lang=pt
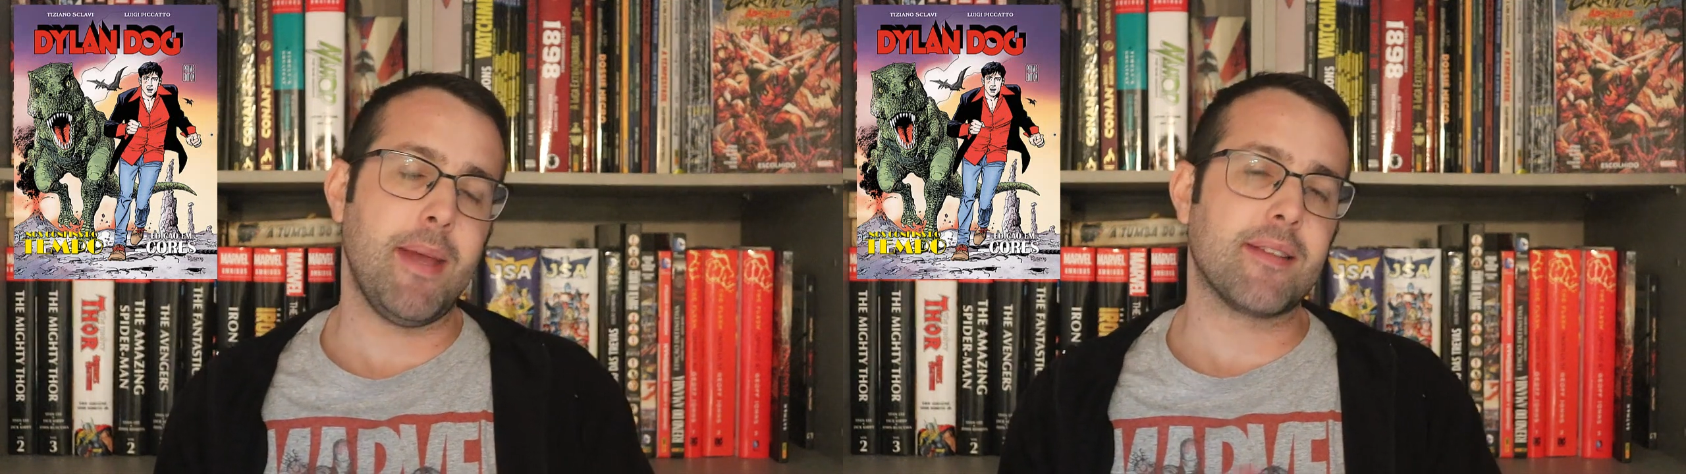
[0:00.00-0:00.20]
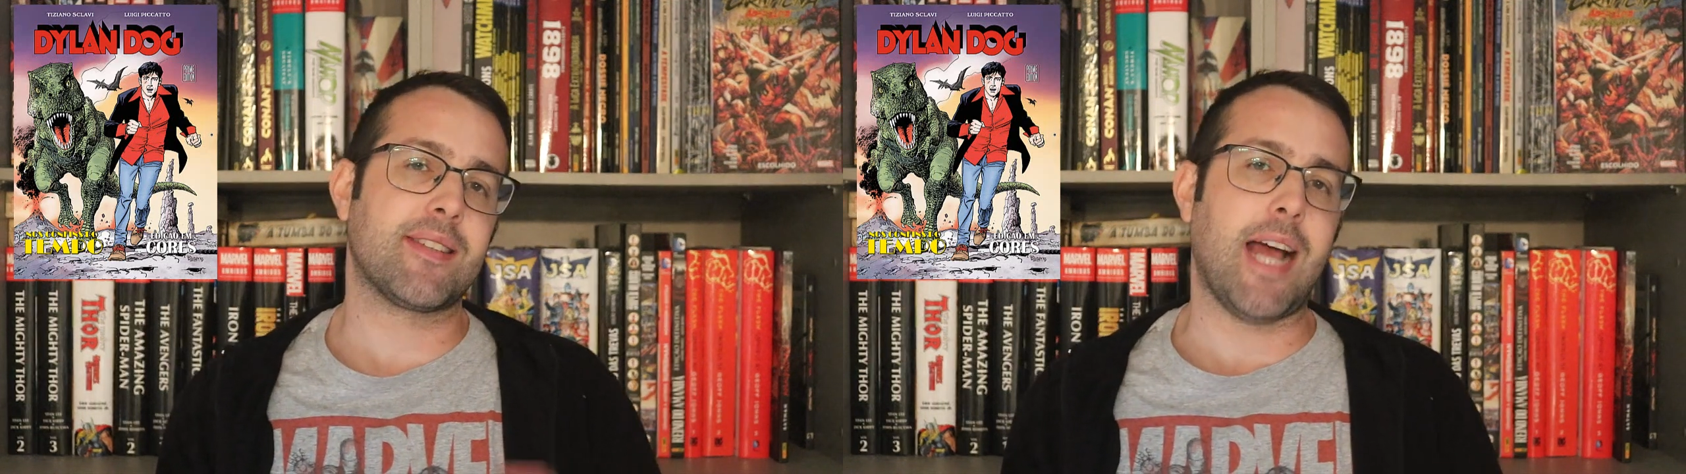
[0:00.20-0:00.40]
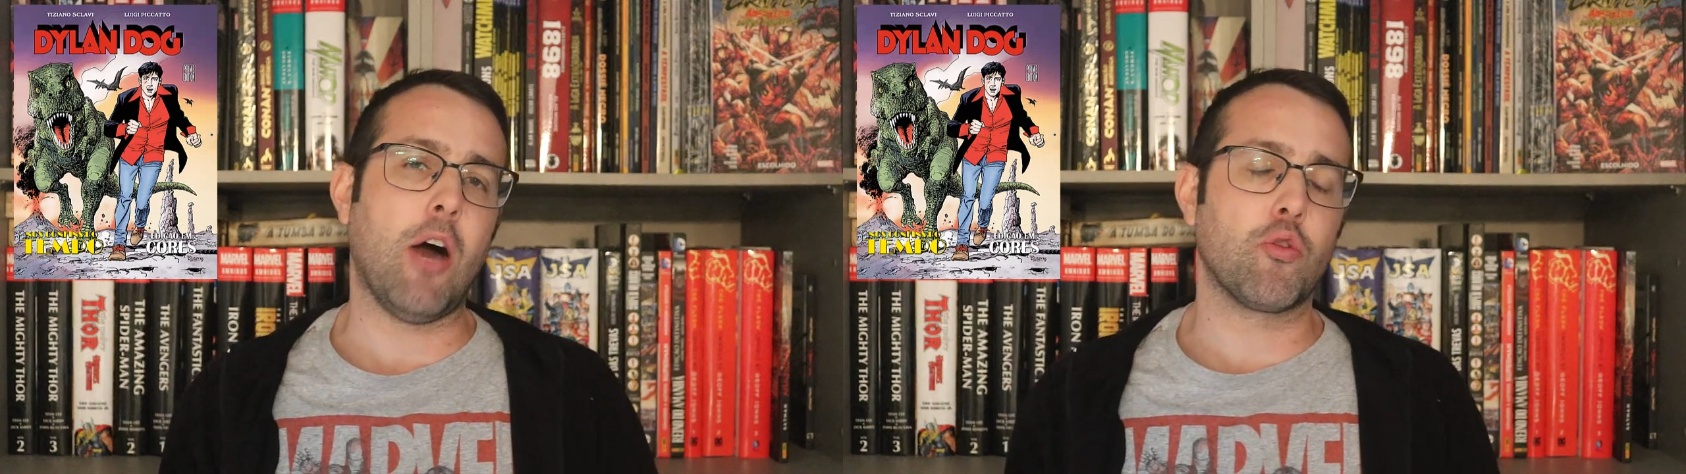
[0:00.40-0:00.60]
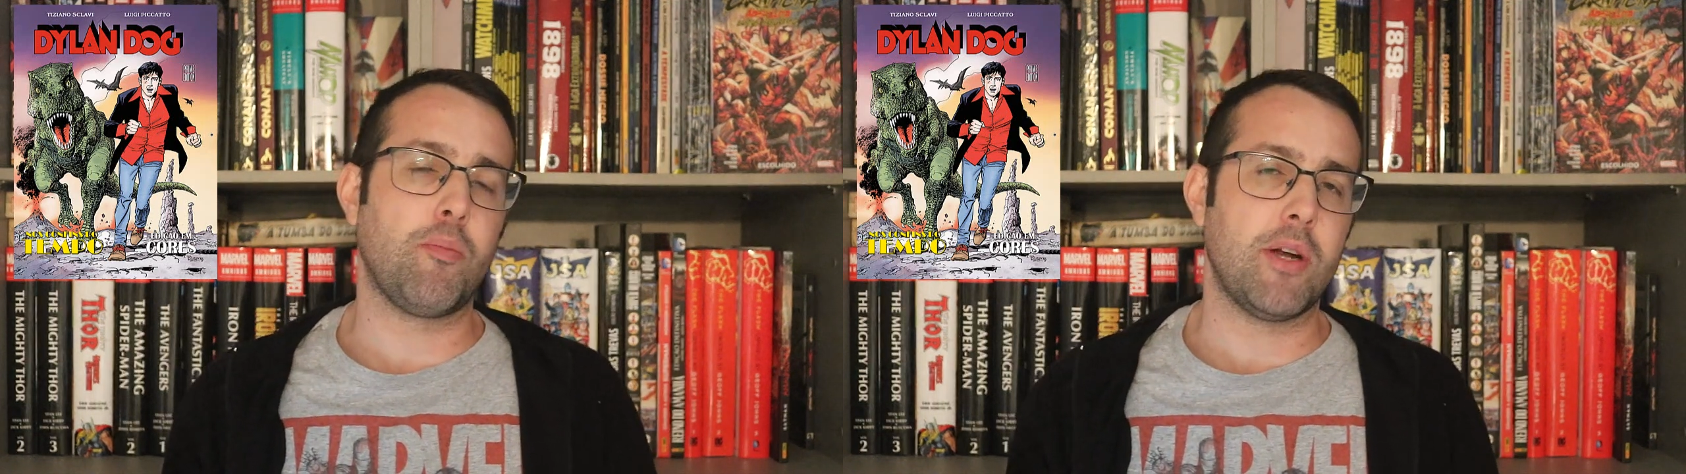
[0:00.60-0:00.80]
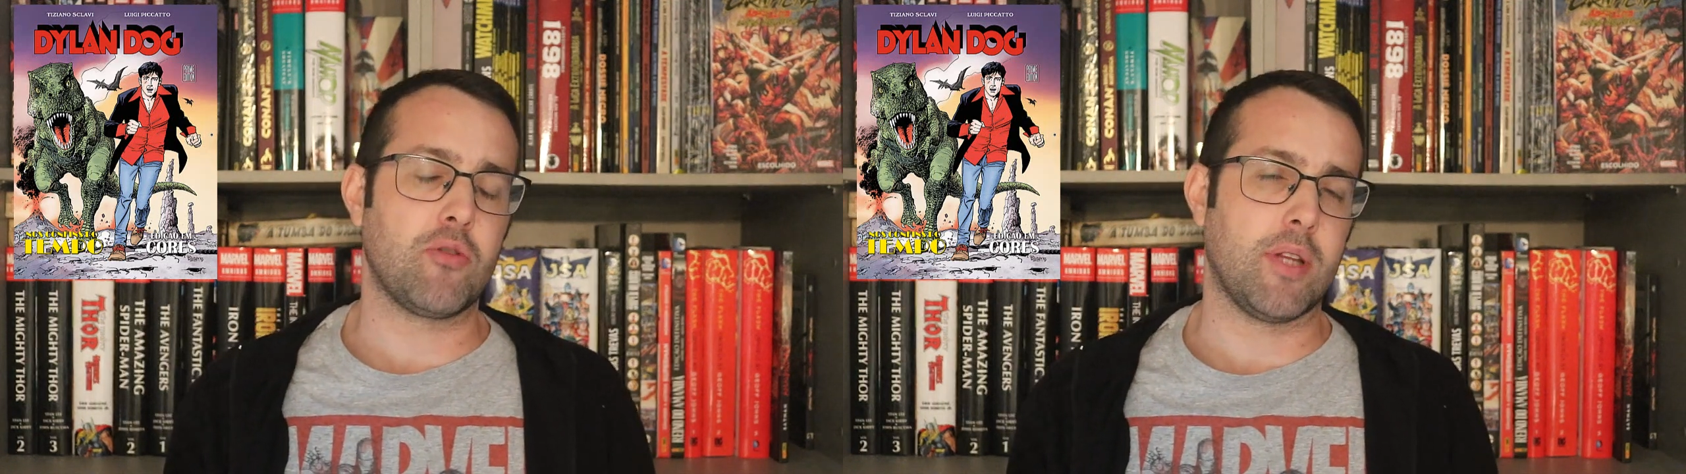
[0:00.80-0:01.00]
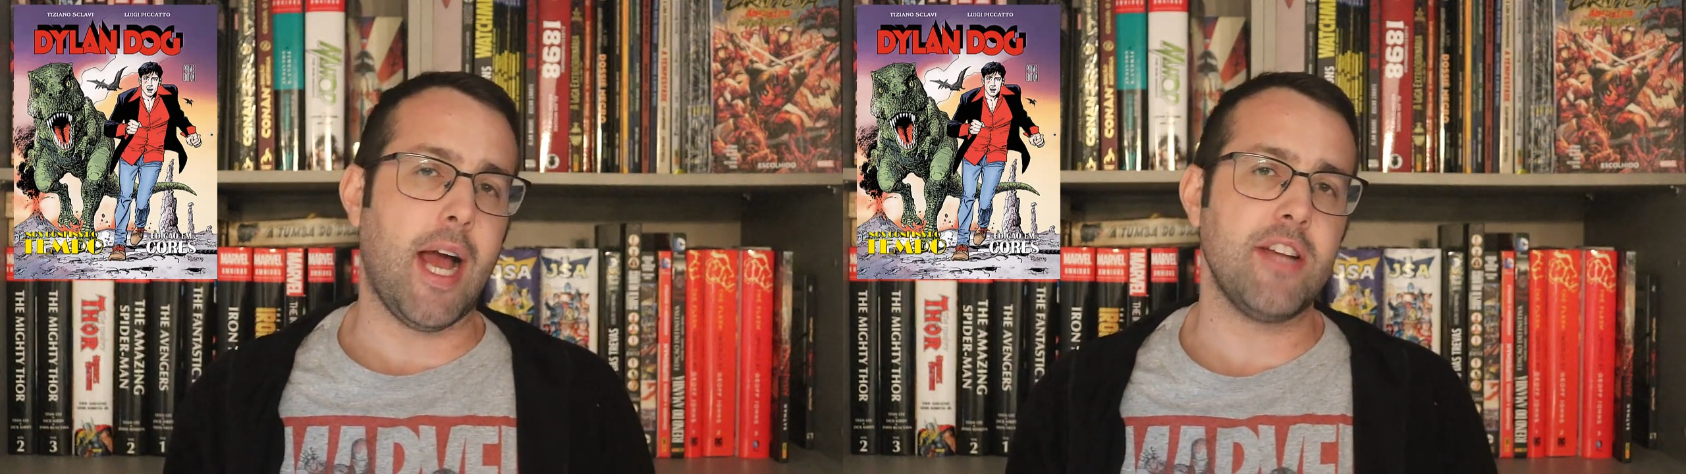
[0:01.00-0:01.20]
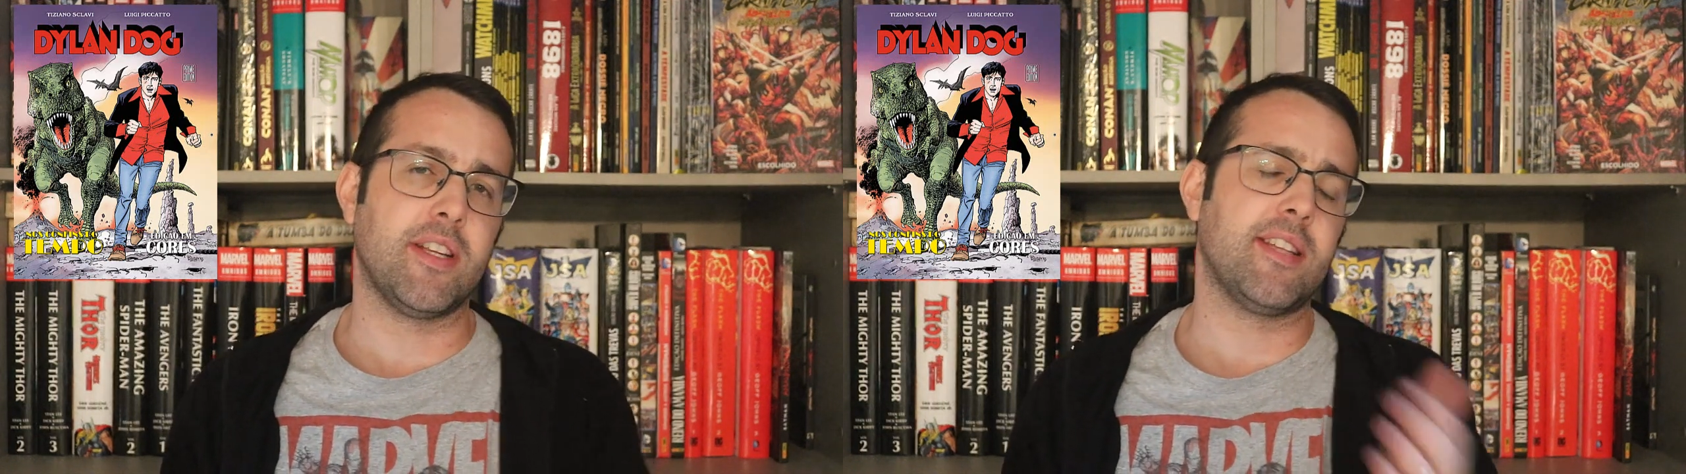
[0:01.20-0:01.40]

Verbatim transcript: mensal do personagem,